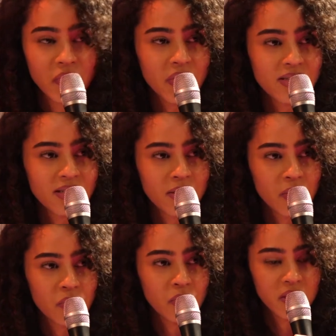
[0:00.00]
la Ve
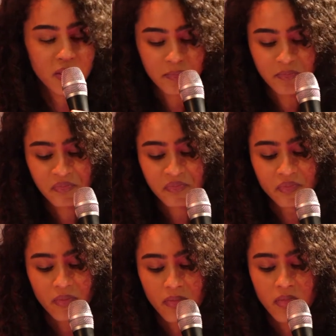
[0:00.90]
République.
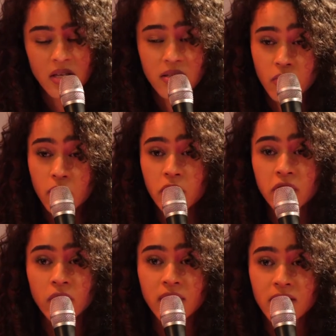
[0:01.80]
C'est donc deux figures